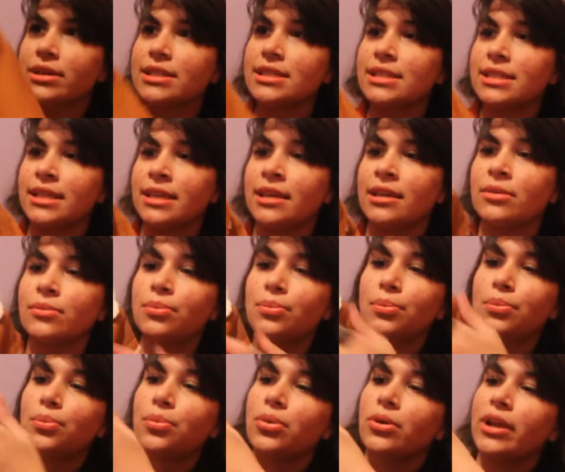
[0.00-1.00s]
assim,
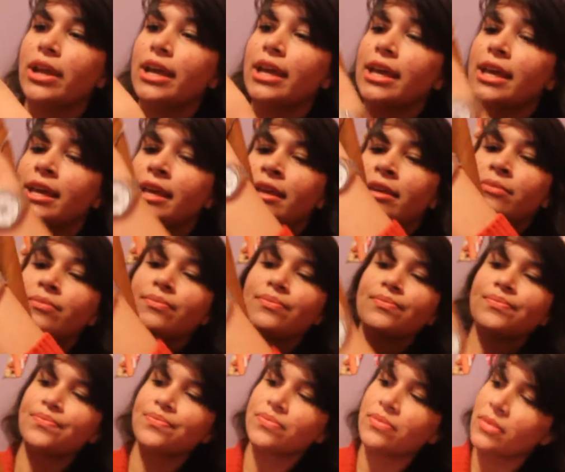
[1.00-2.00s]
por aqui.
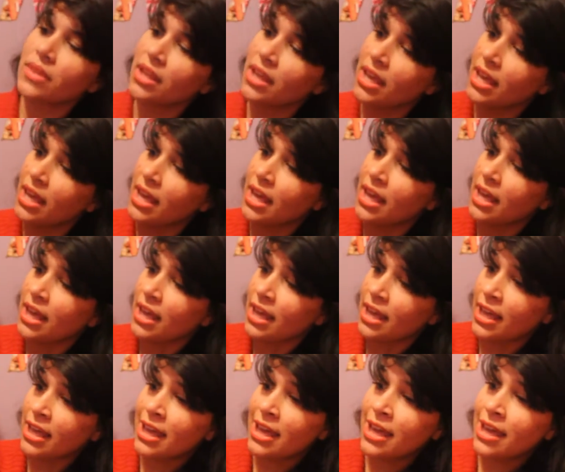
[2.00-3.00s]

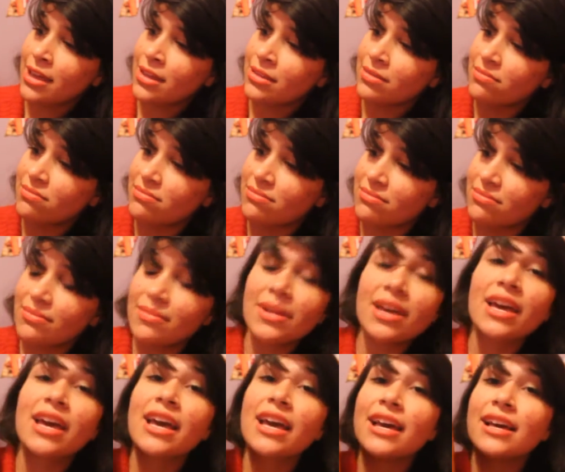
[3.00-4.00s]
E
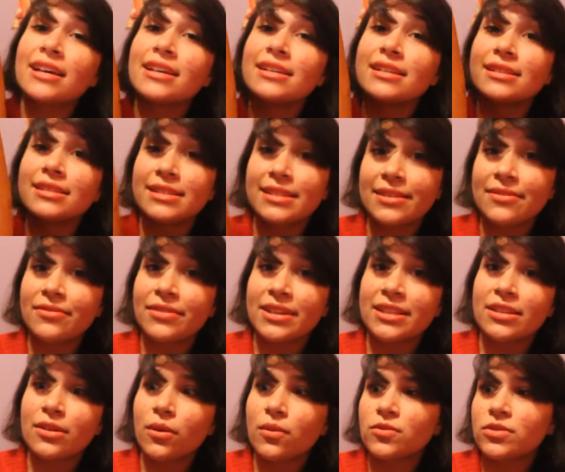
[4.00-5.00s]
se
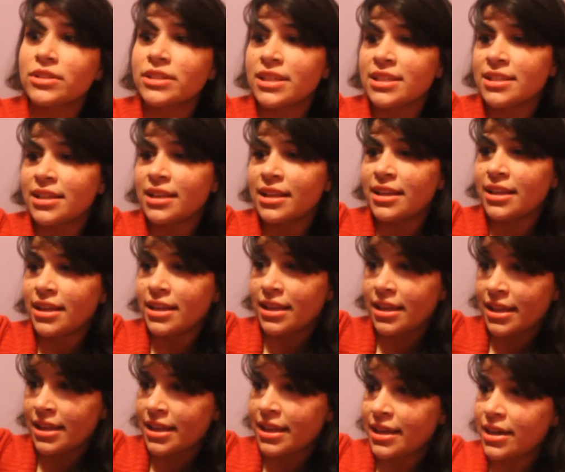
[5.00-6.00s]
visse, com certeza ele
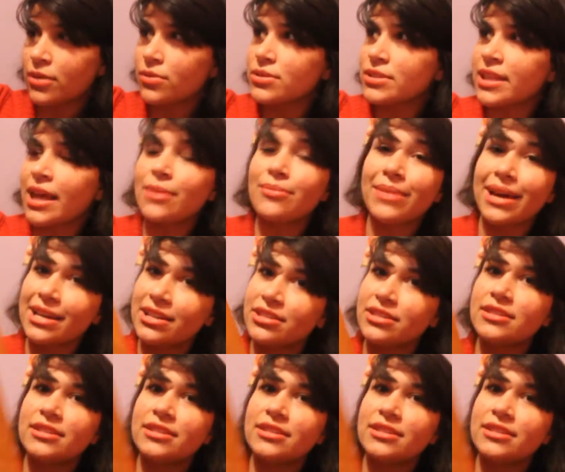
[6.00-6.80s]
iria custar mais de